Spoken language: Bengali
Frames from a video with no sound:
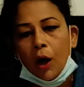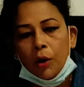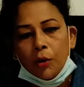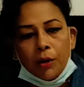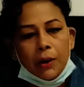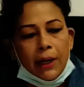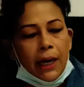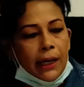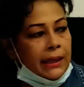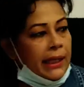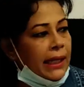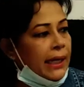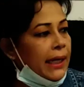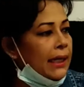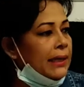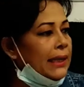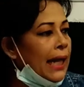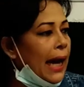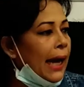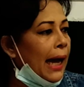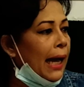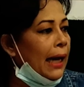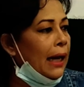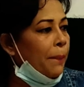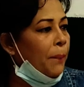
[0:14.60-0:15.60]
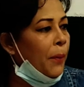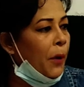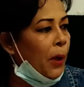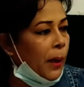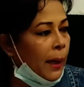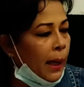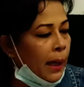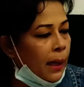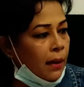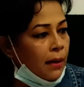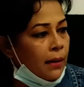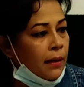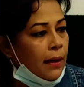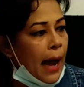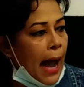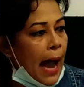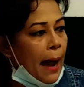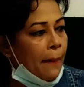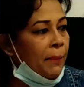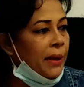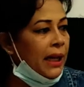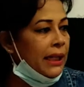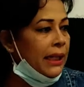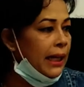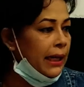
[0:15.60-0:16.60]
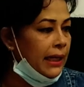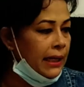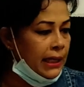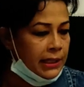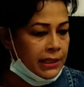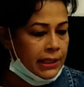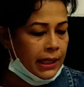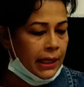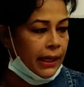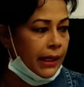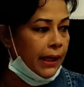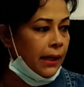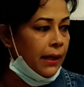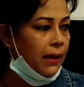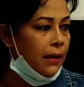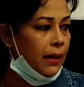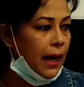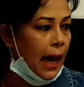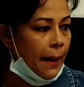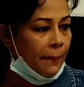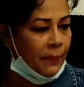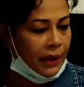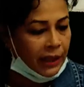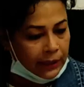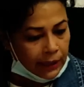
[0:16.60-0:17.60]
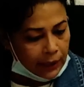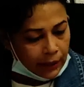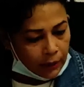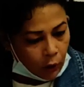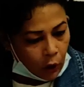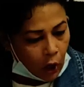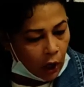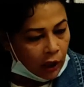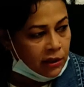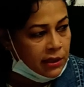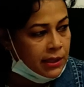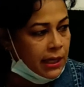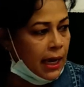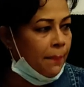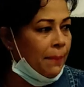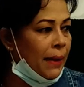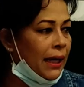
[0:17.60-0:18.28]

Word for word: বিপ্লবীর উপস্থাপনায় নারী নেত্রীরা বাংলাদেশে নারীদের নিরাপদে